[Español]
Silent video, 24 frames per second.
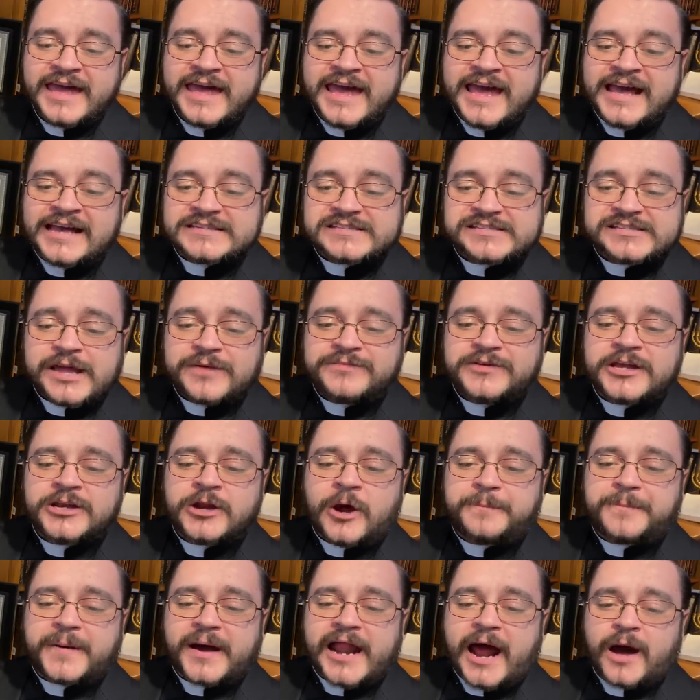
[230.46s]
Este
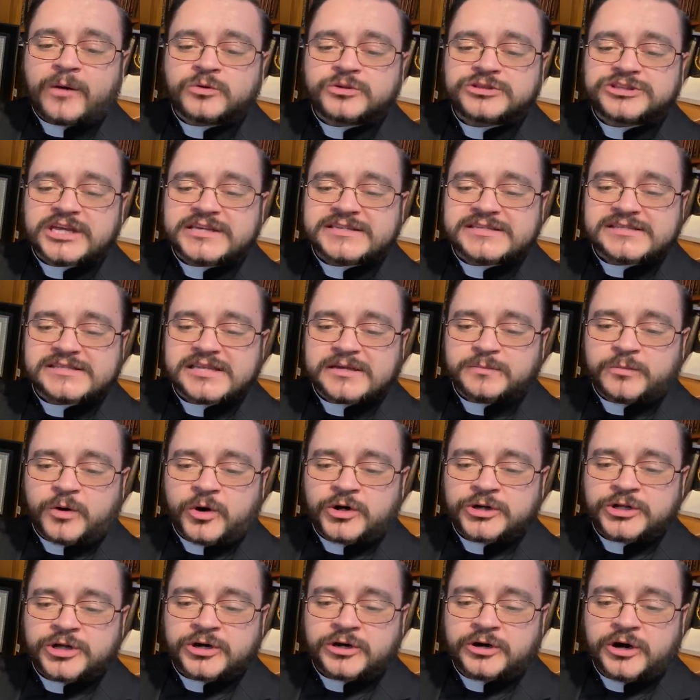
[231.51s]
vino para un
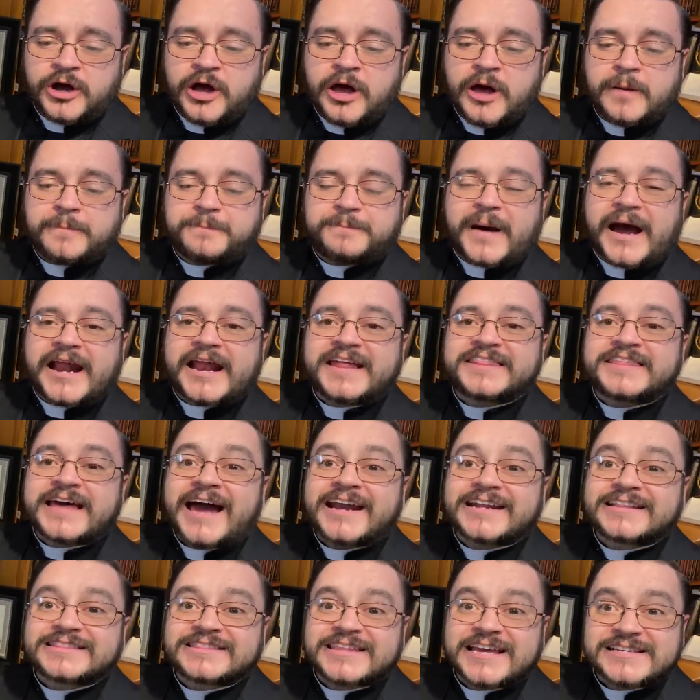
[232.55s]
testimonio, para
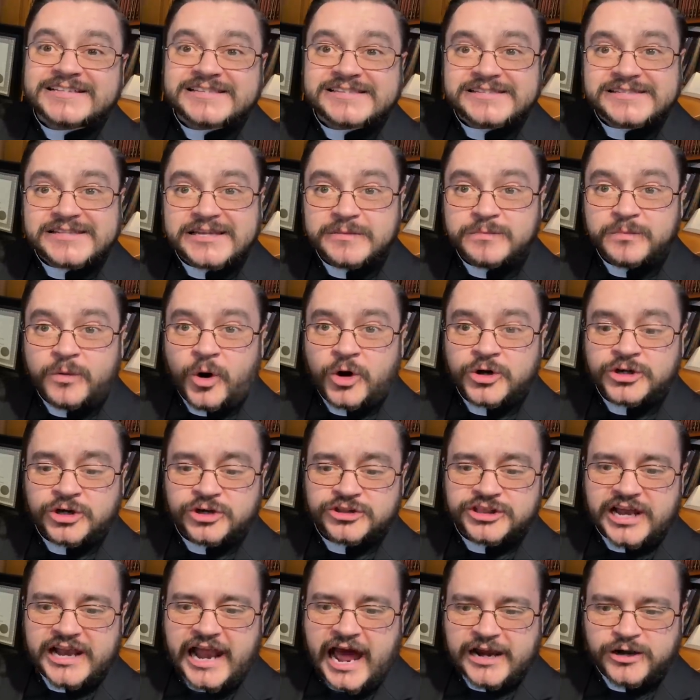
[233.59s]
dar testimonio
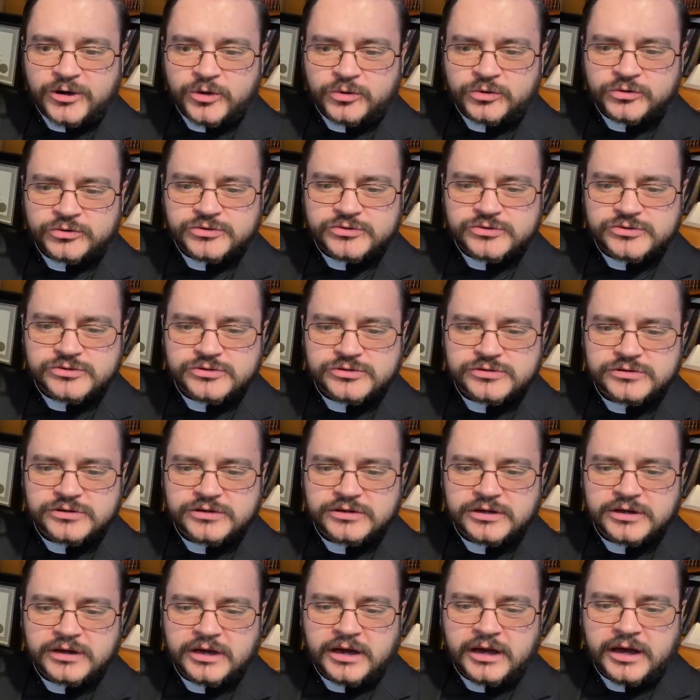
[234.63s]
de la luz,
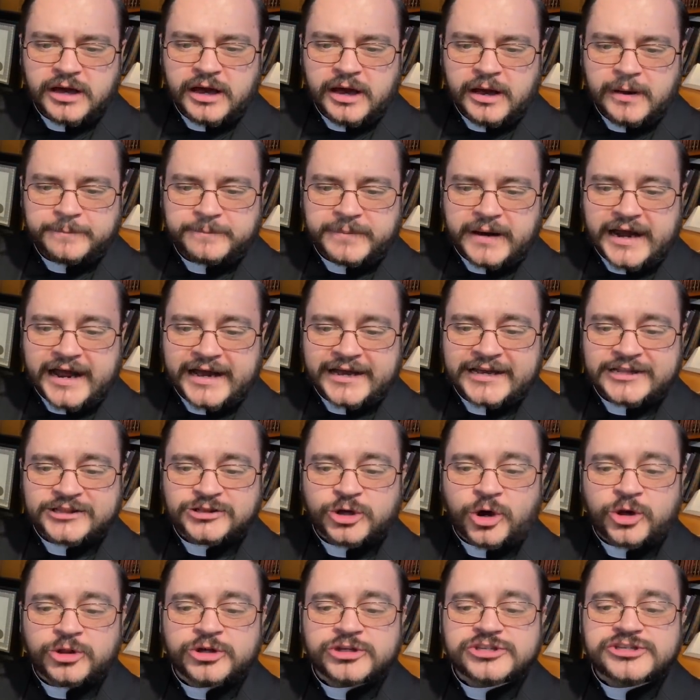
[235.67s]
para que
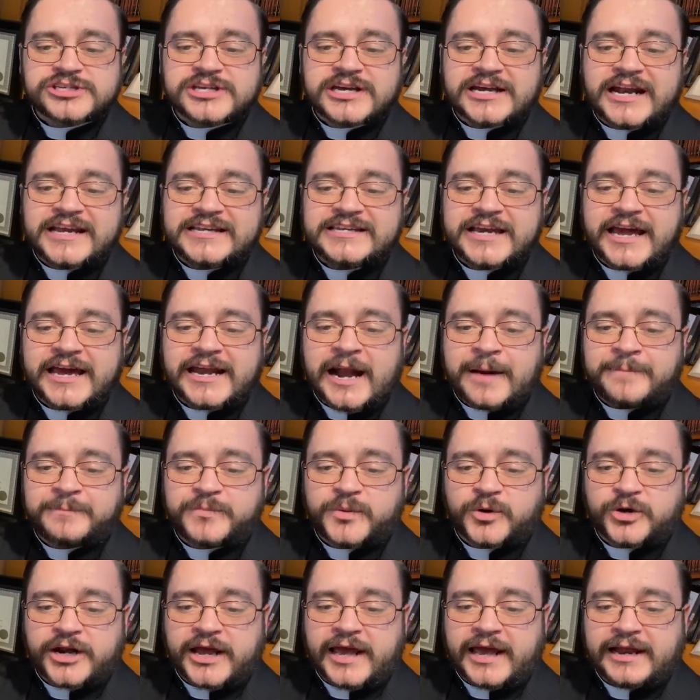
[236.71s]
todos creyeran
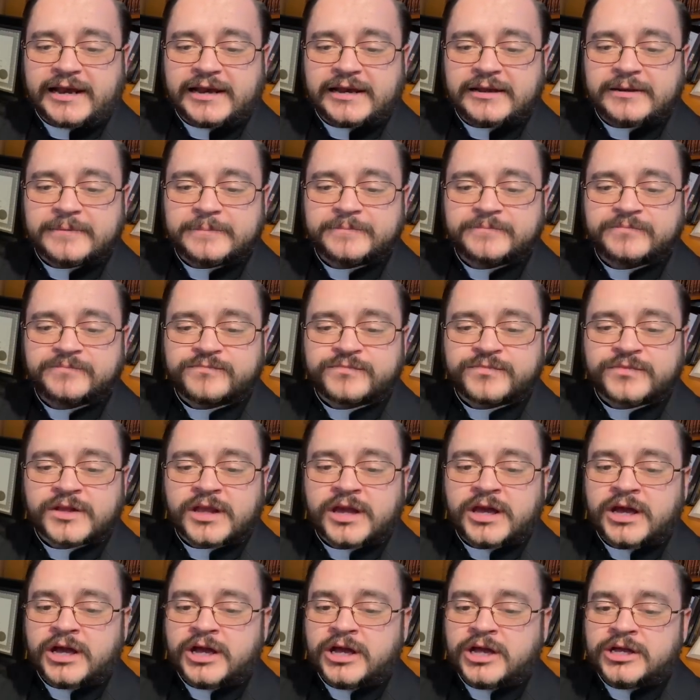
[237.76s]
por él.
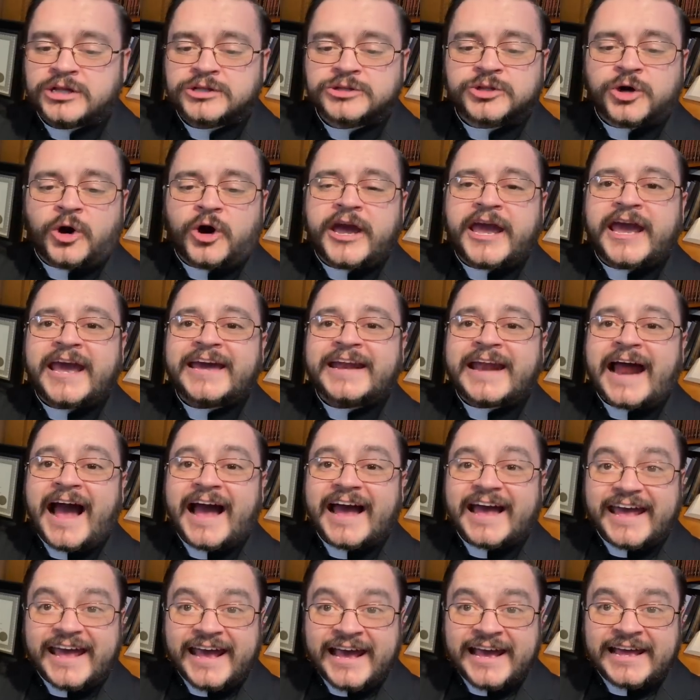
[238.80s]
No
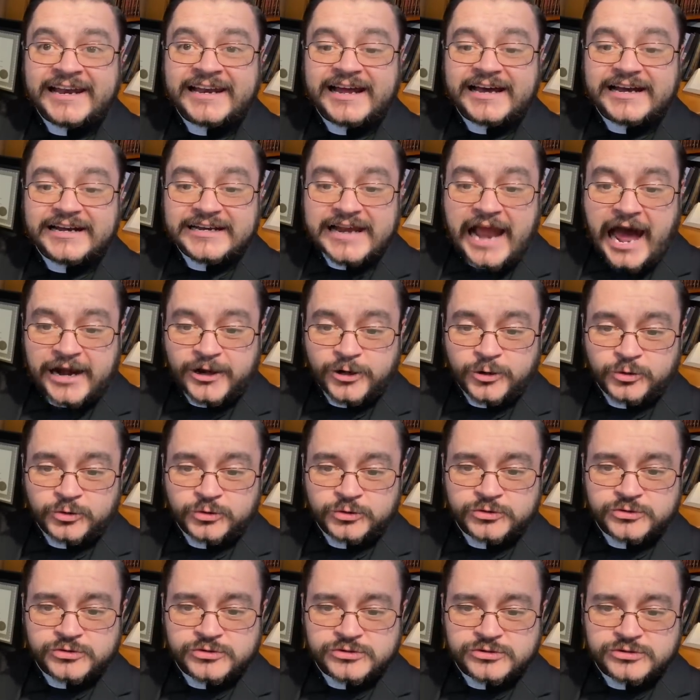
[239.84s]
era él la
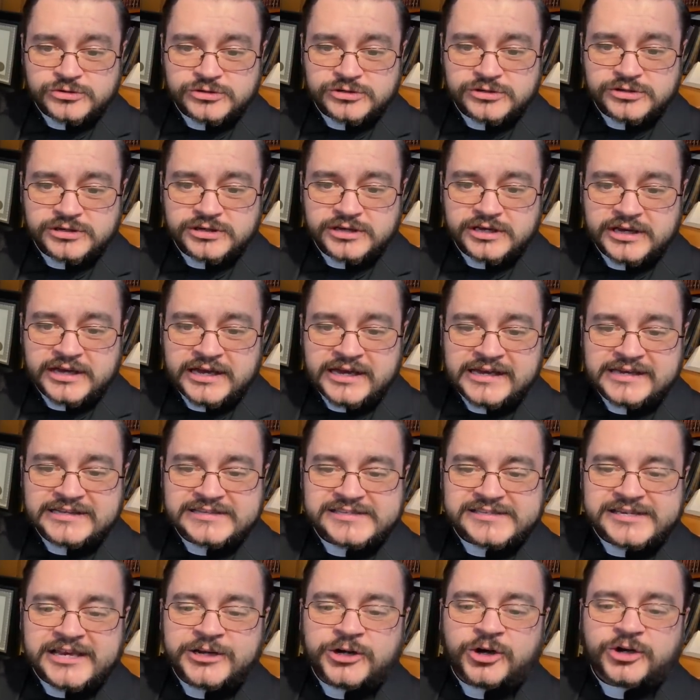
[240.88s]
luz,
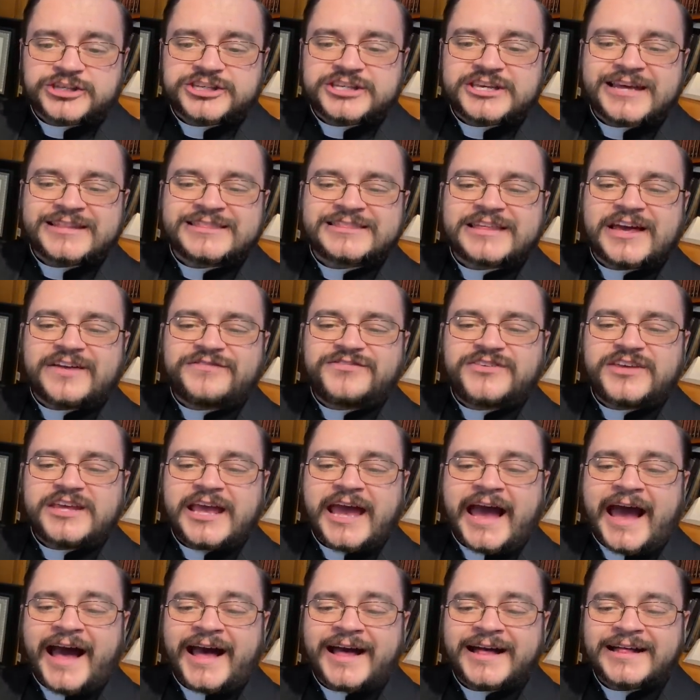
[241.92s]
sino quien
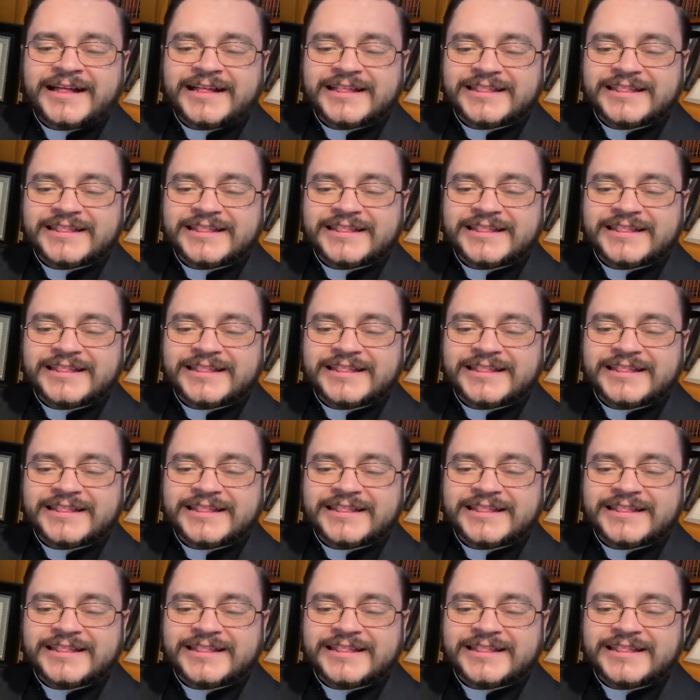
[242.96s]
debía